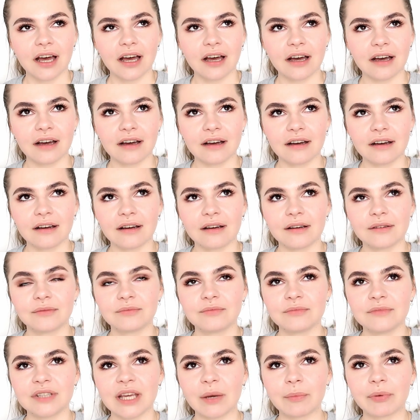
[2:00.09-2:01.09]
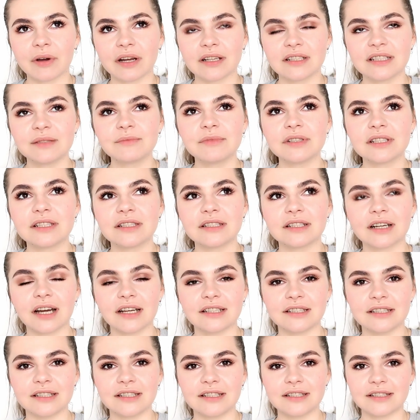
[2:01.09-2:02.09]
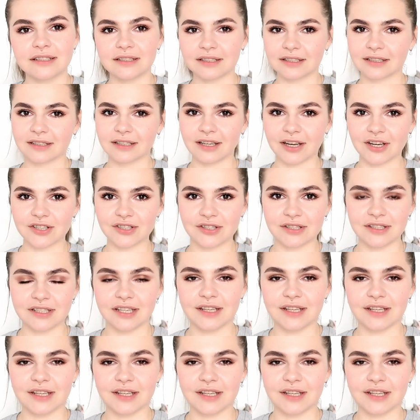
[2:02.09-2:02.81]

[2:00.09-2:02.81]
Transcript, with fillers: э, необходимости ходить каждый